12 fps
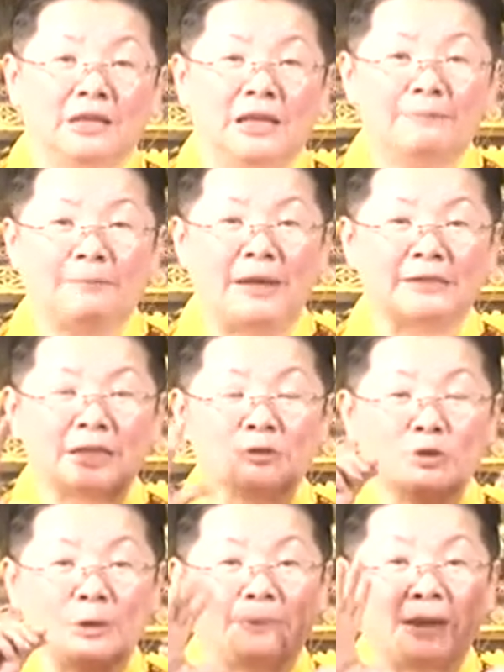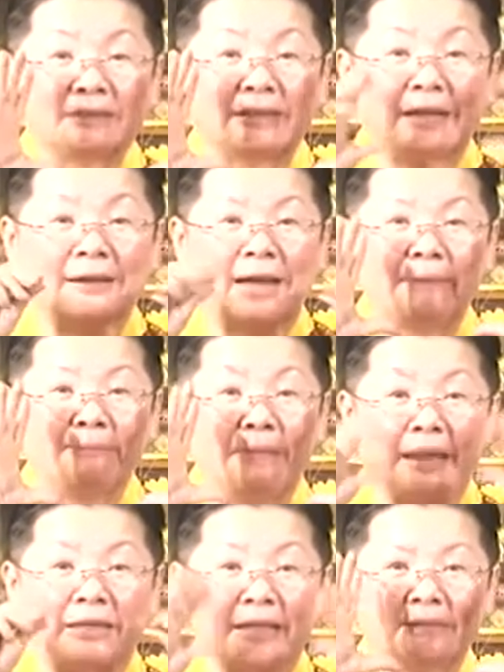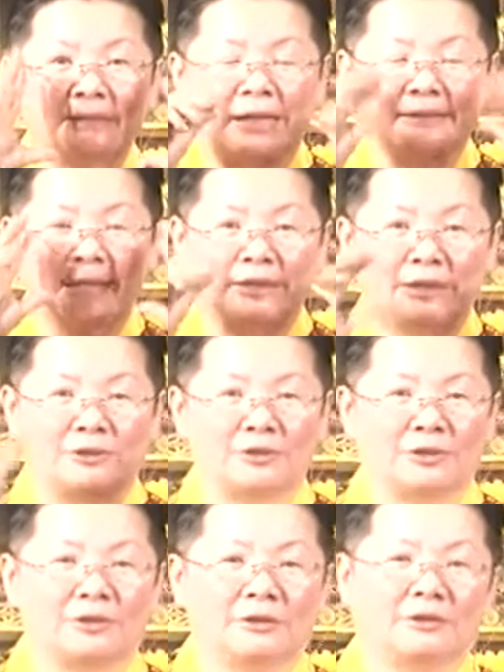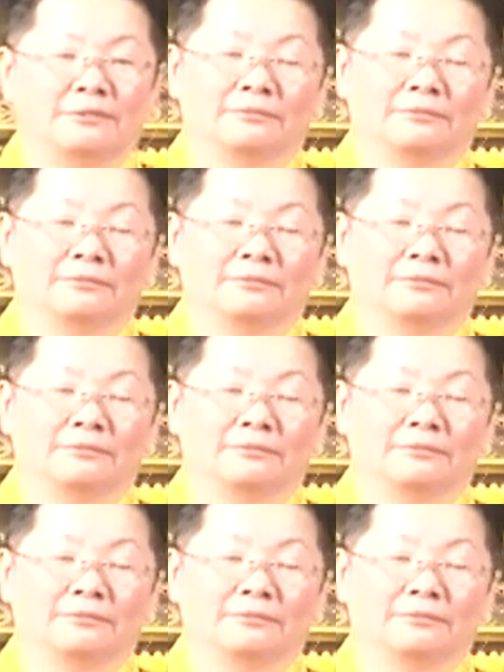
一百张嘴巴张开，每天三餐要吃的，